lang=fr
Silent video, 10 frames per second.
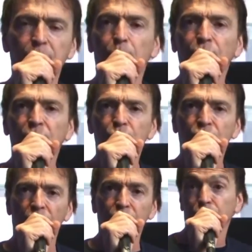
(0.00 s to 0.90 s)
de porter du
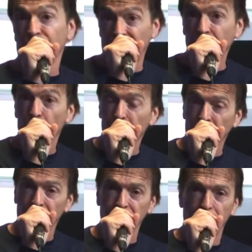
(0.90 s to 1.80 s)
sens, se faire
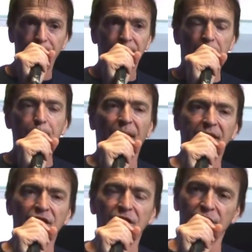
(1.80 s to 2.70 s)
comprendre et
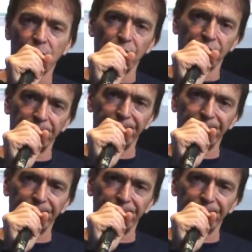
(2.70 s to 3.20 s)
partager des choses.